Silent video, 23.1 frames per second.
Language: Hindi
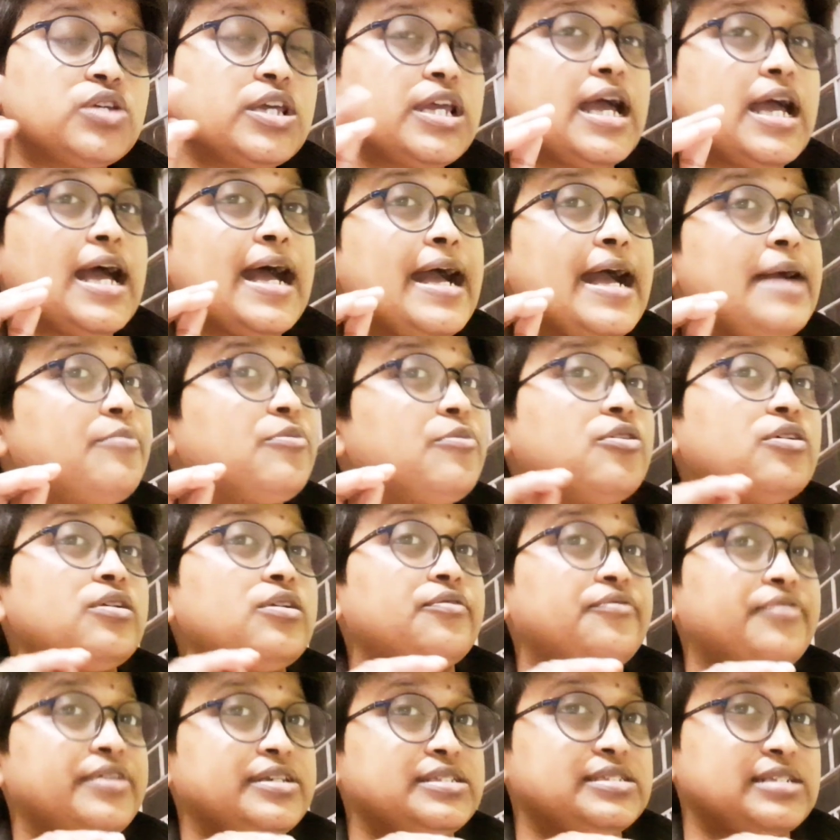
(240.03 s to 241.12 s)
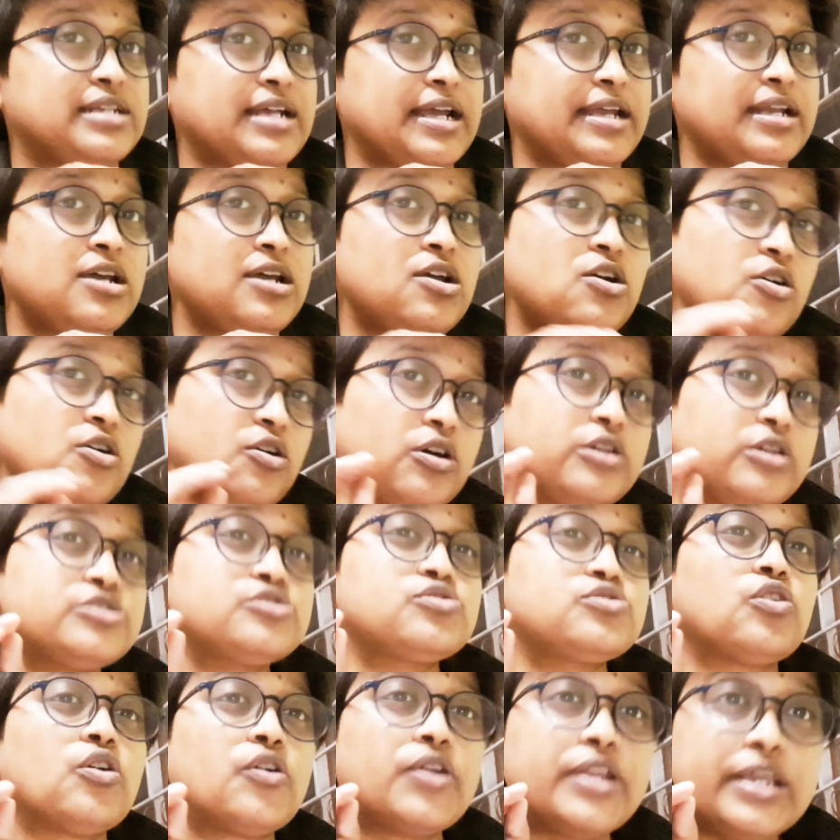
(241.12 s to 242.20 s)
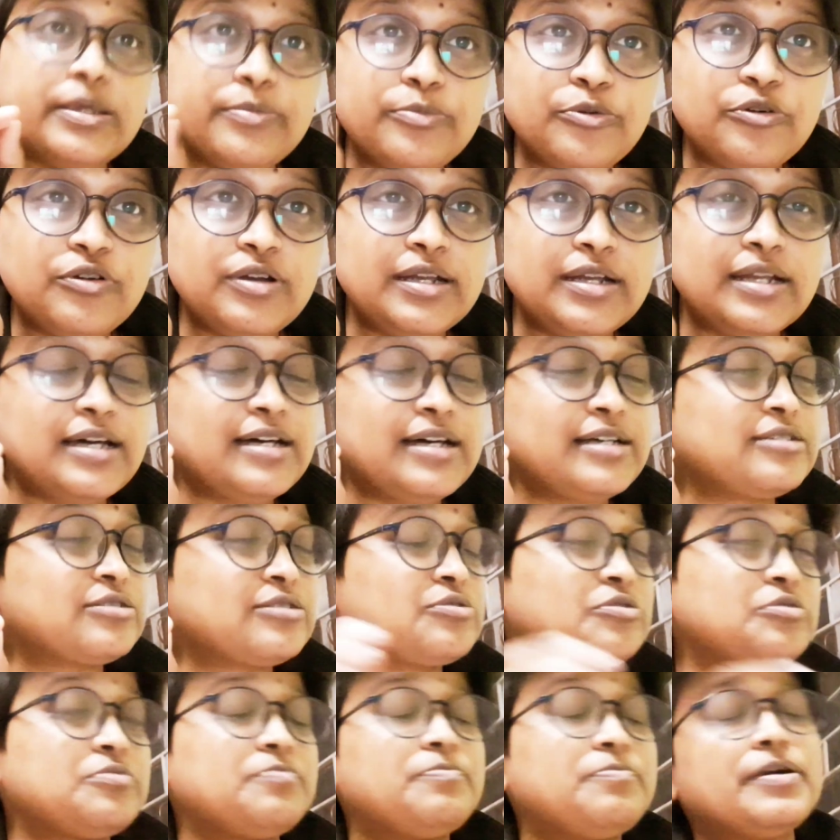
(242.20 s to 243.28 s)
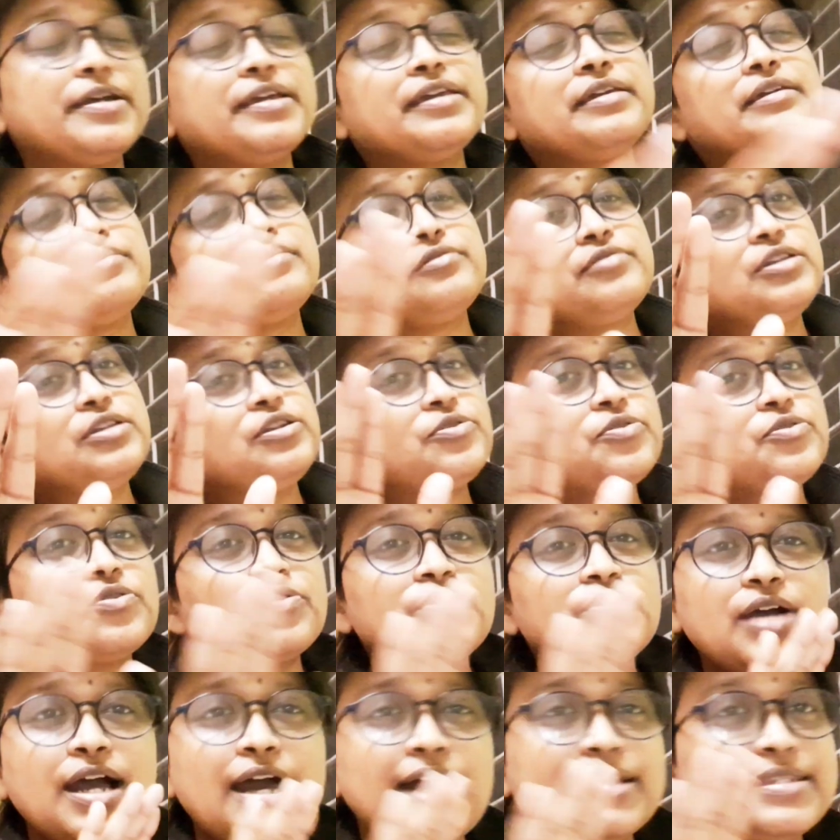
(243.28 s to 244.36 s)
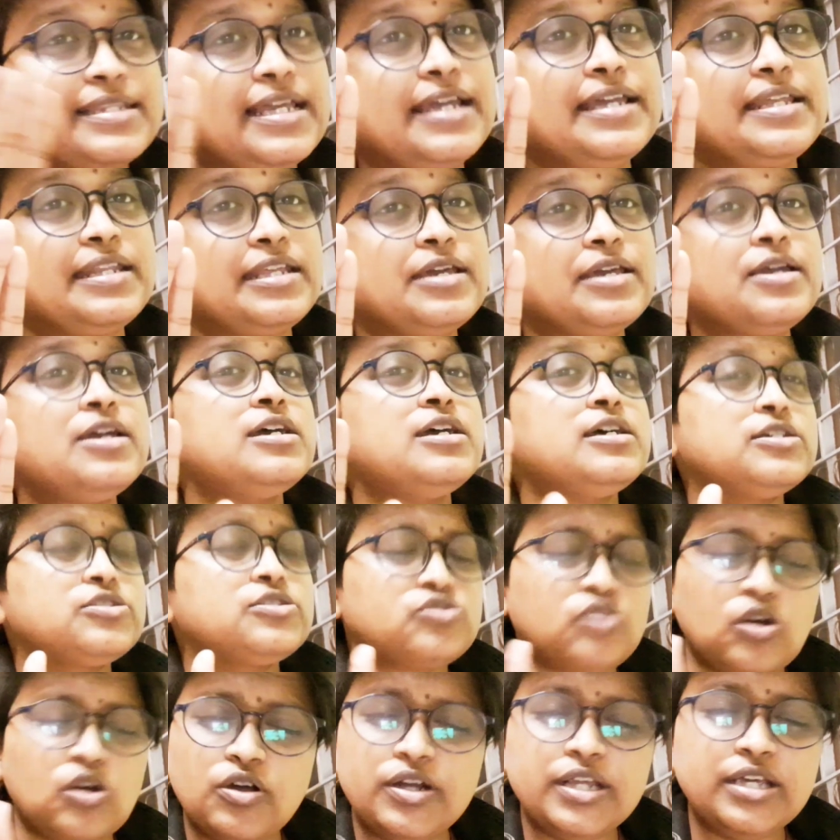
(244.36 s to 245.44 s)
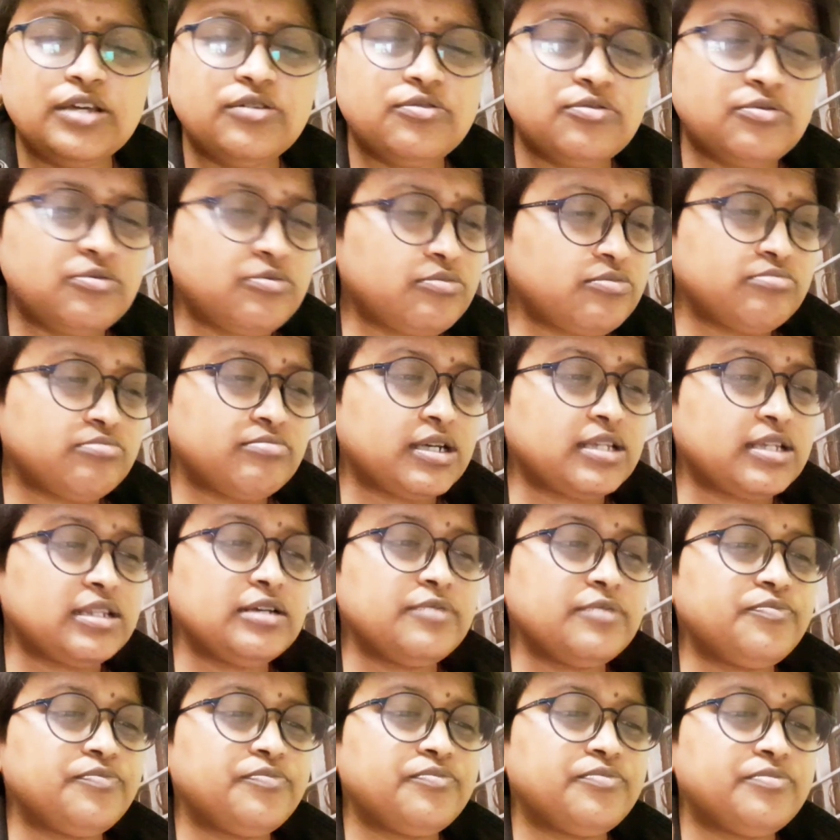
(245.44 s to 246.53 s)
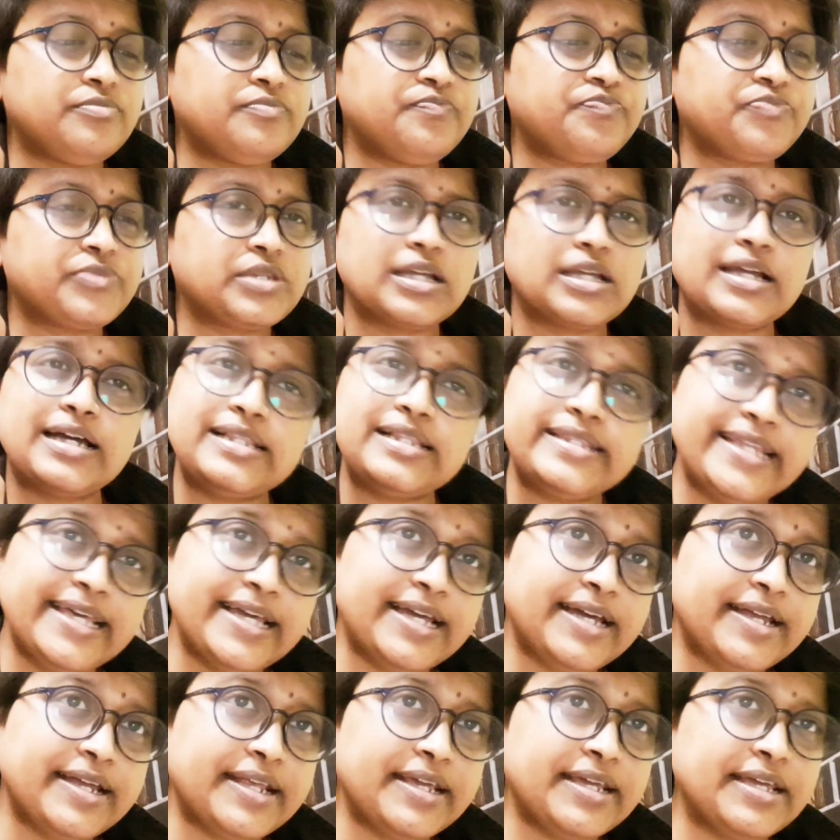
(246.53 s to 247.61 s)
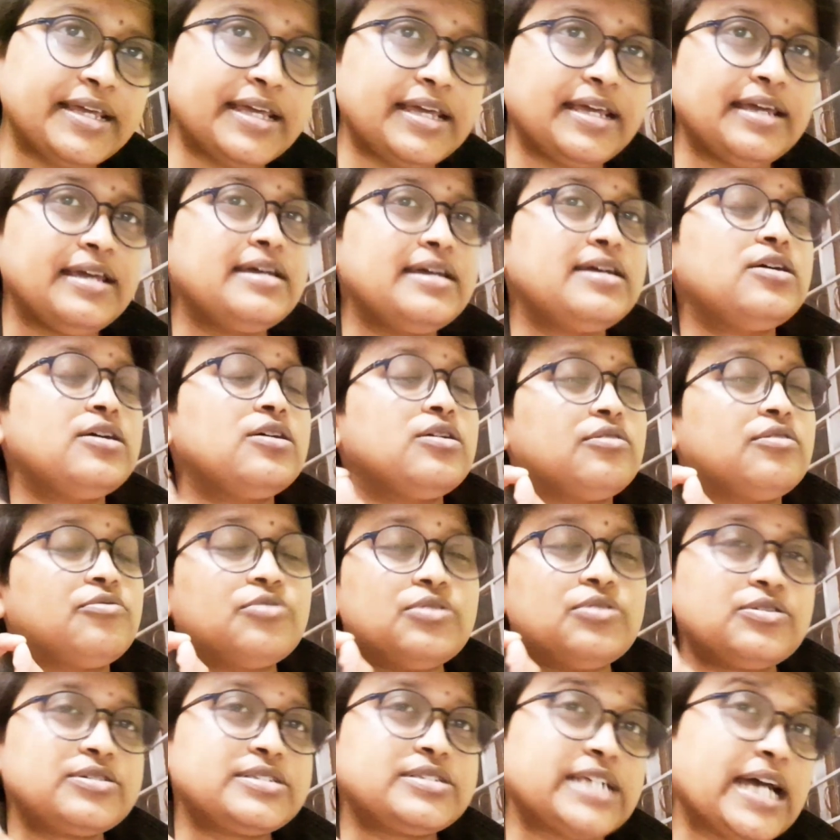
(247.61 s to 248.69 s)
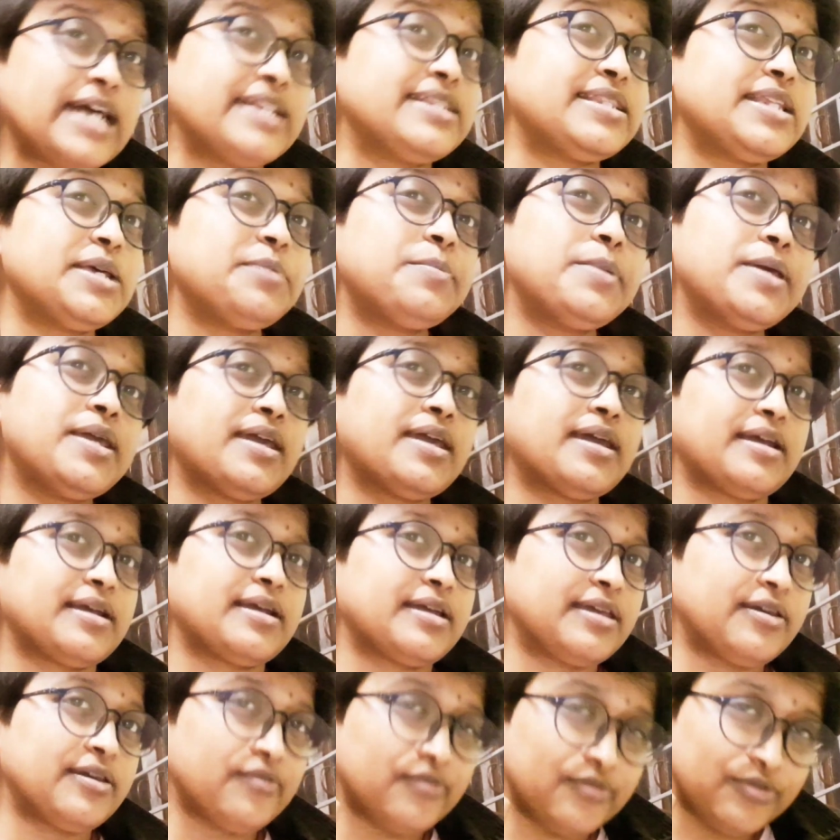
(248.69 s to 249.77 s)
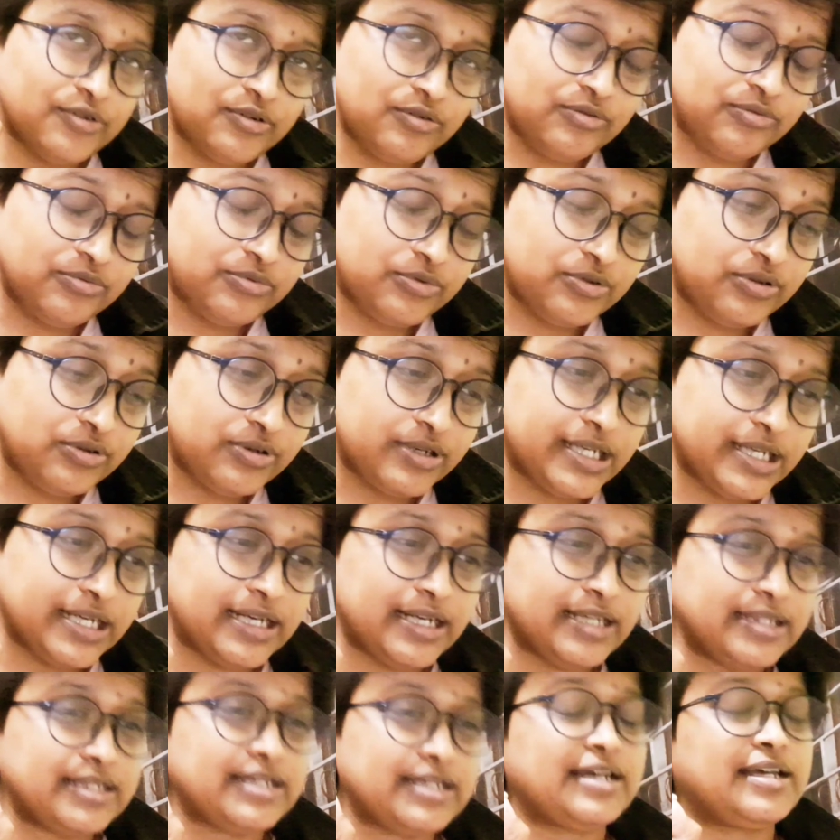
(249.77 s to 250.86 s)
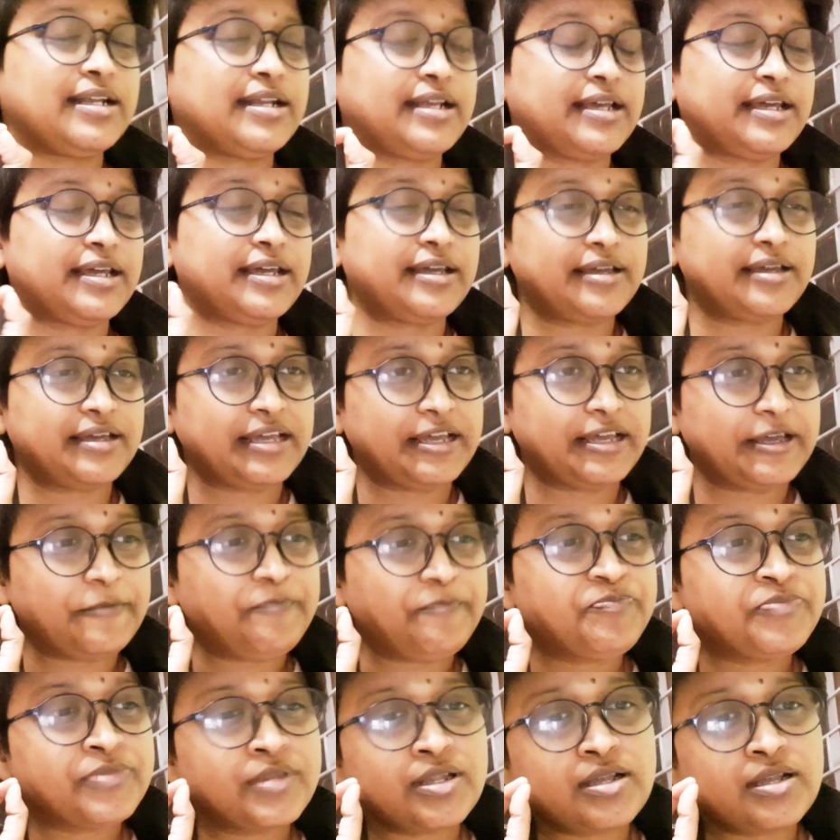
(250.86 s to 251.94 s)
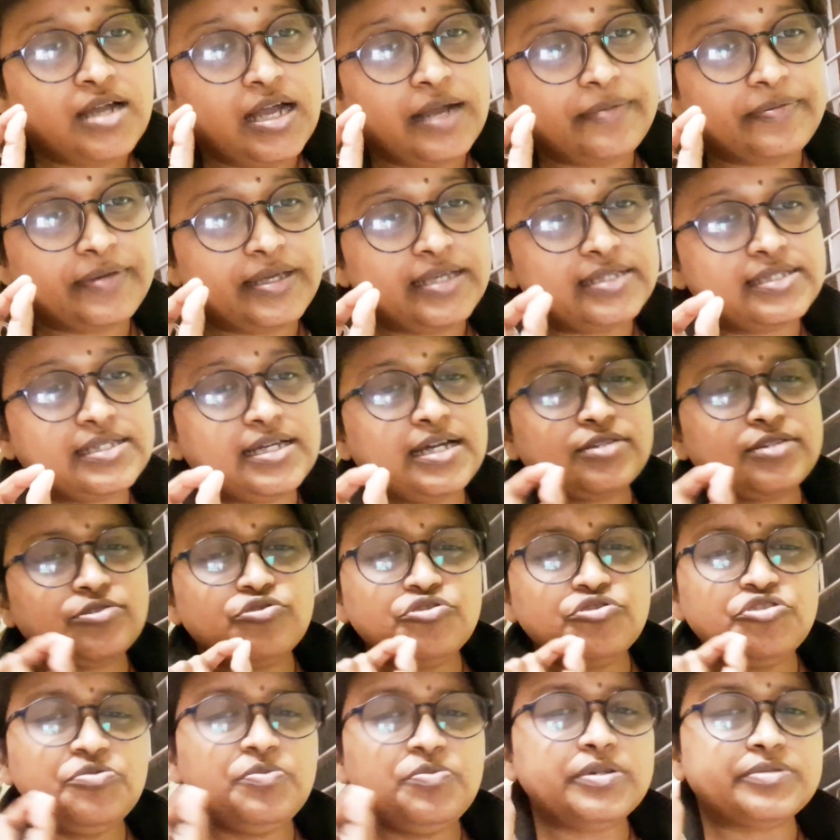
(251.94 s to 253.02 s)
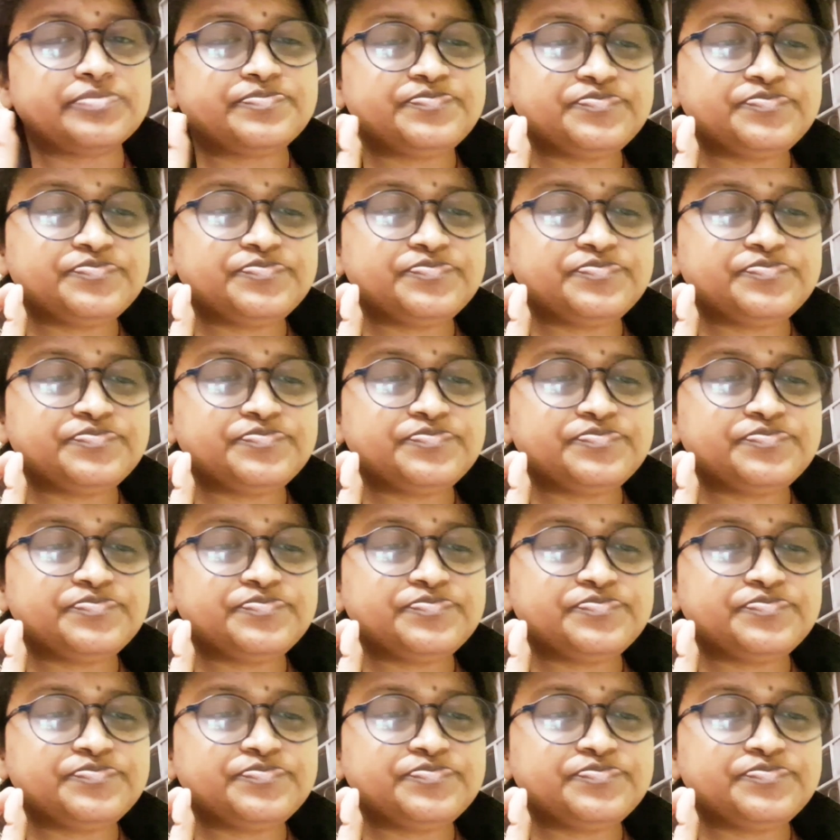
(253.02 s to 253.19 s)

कि आई एम ऑलवेज राइट और सॉरी बोलना तो भाई उन लोगों को आता ही नहीं सॉरी मतलब गलती करेंगे वो लोग जानते भी हैं कि वो वो लोग गलत कर रहे हैं आपके साथ कुछ भी